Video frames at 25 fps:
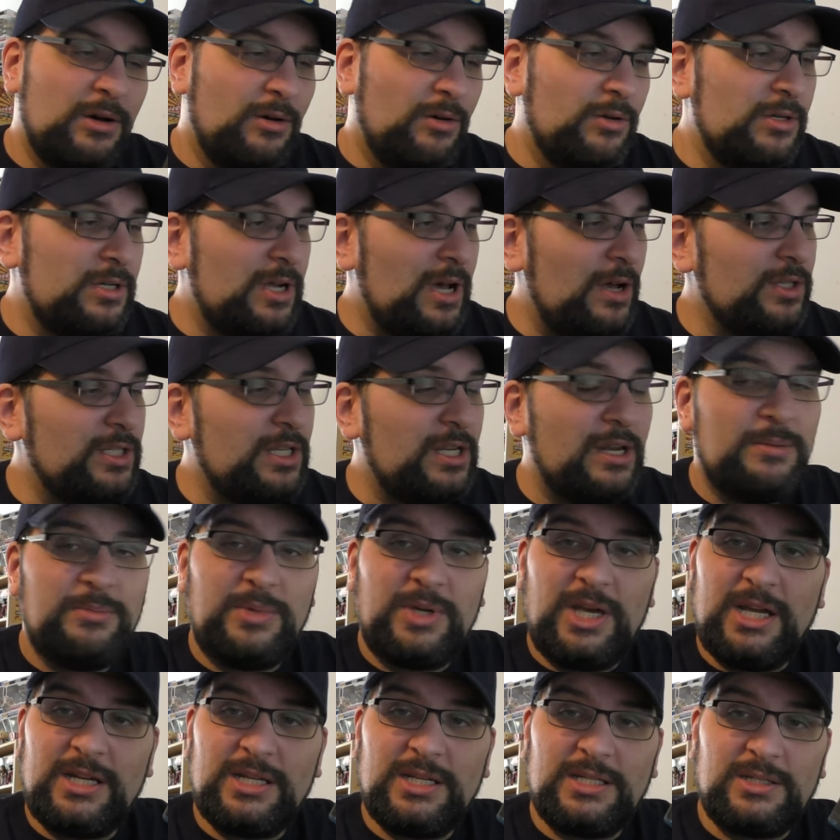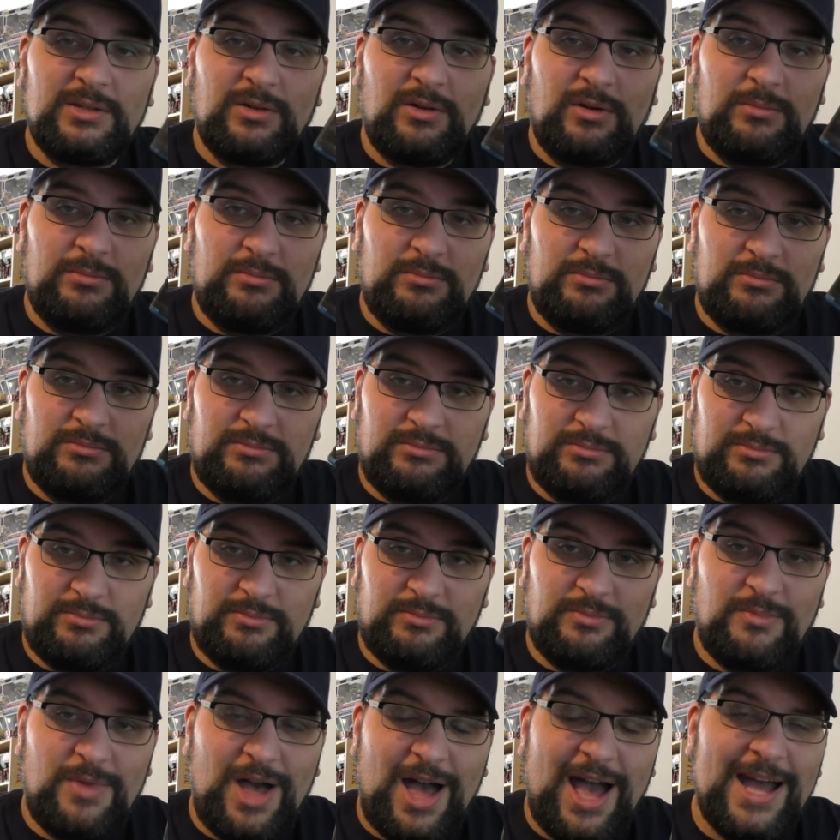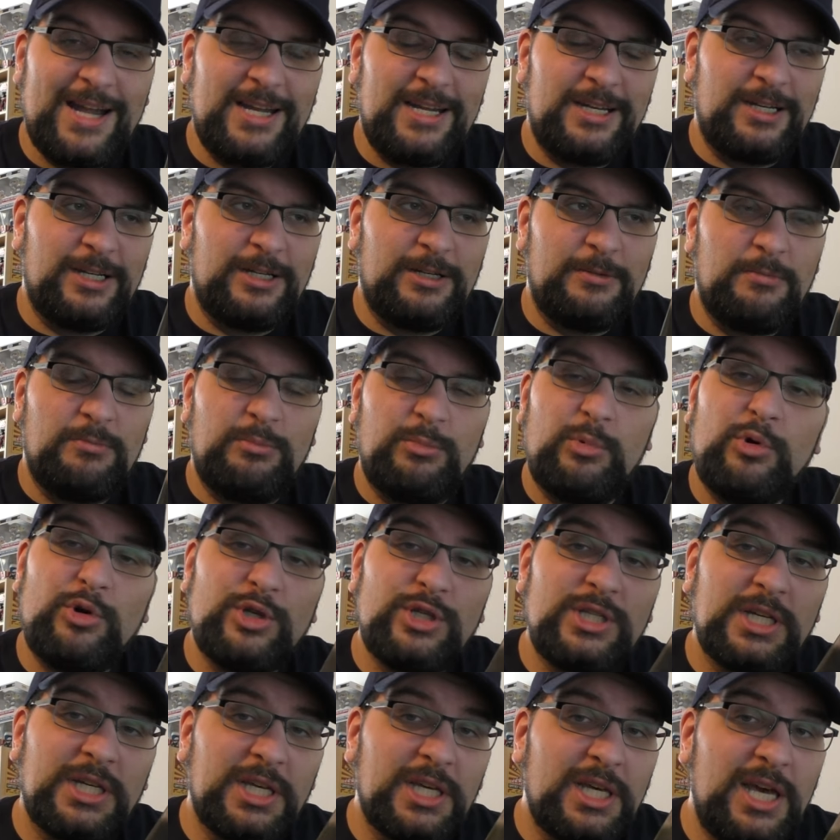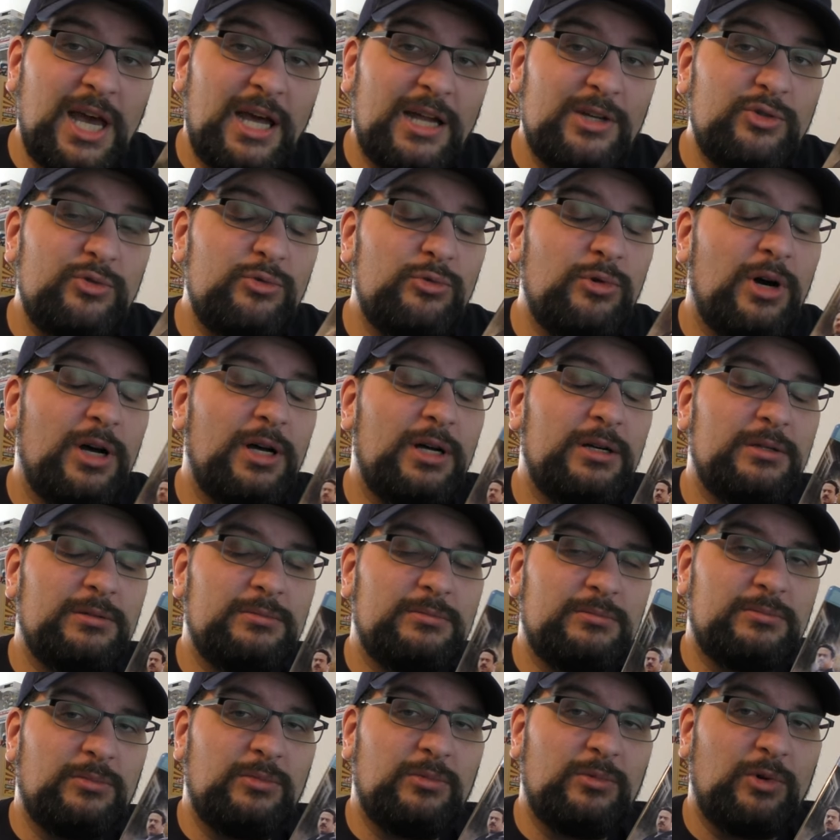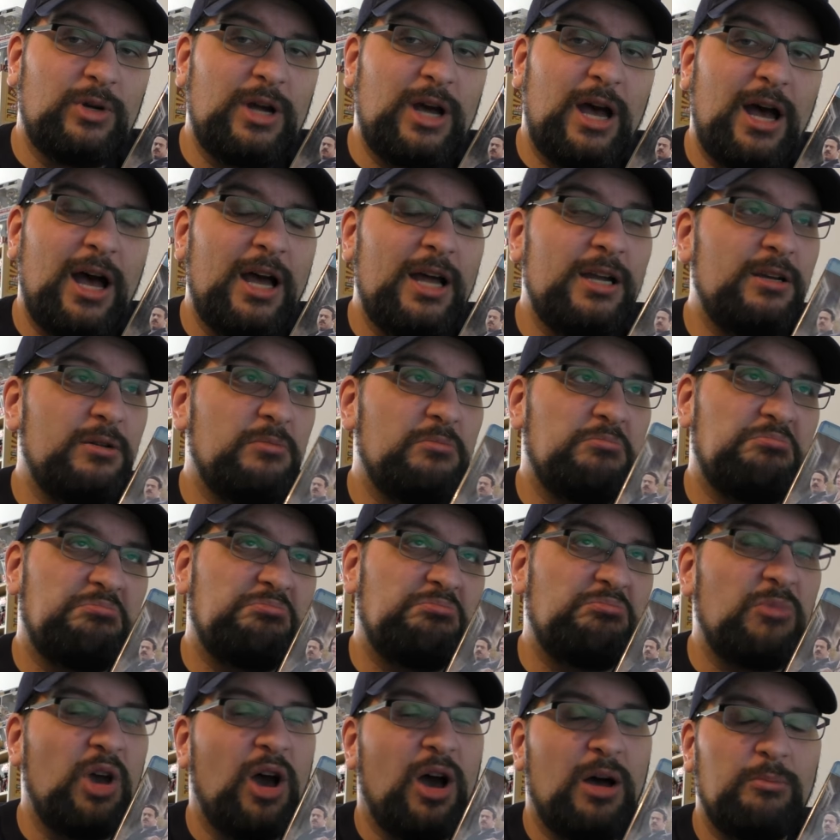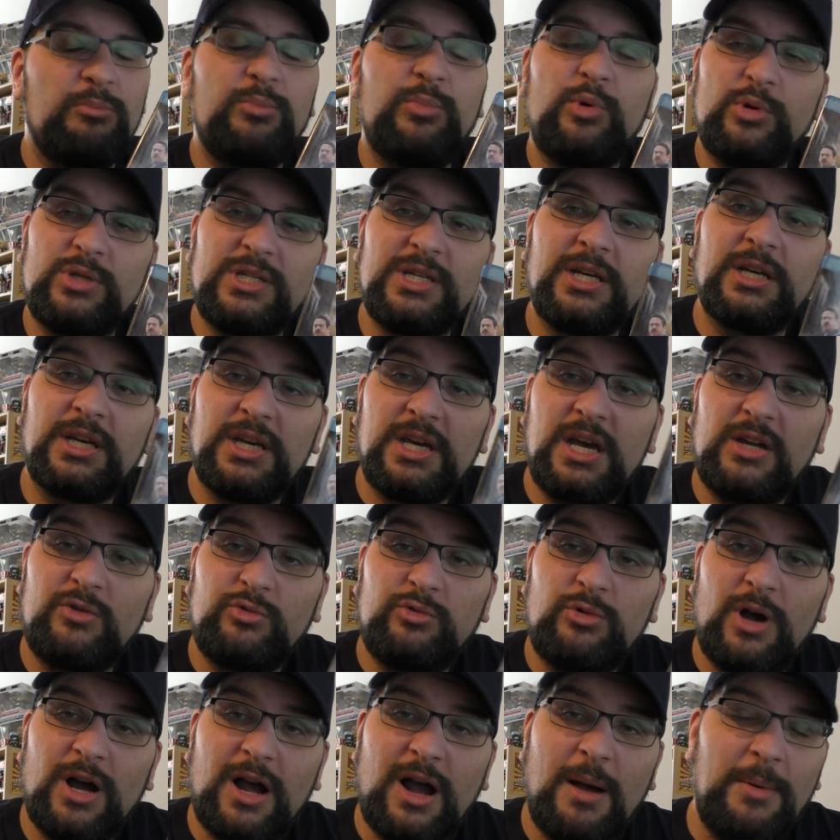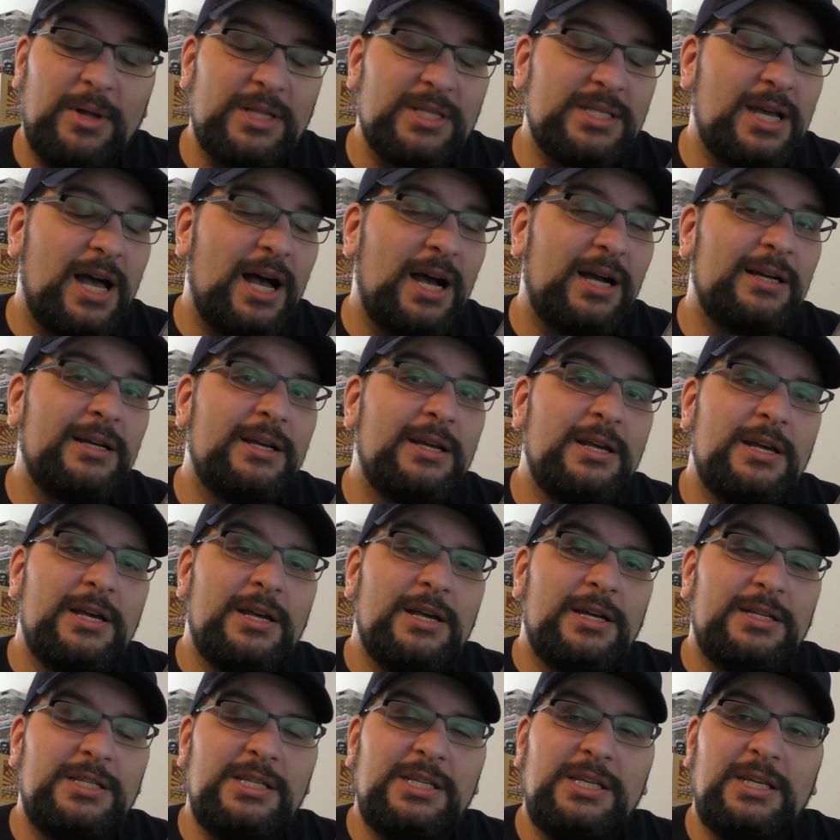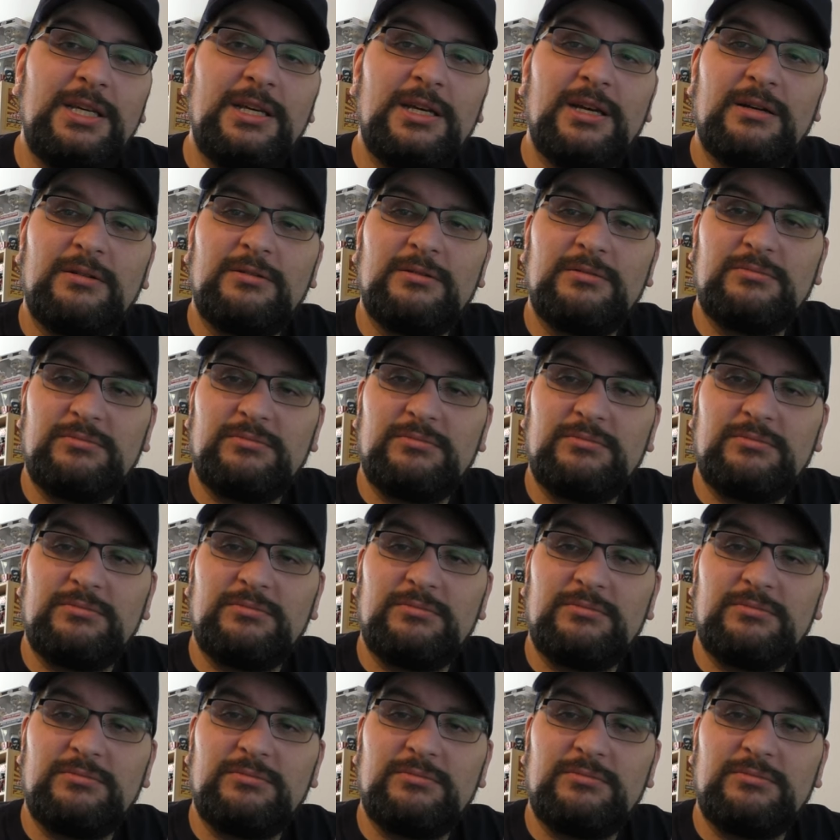Und außerdem geht es um eine böse Kreatur oder eine ja, böse Kreatur, kann man sagen, die äh,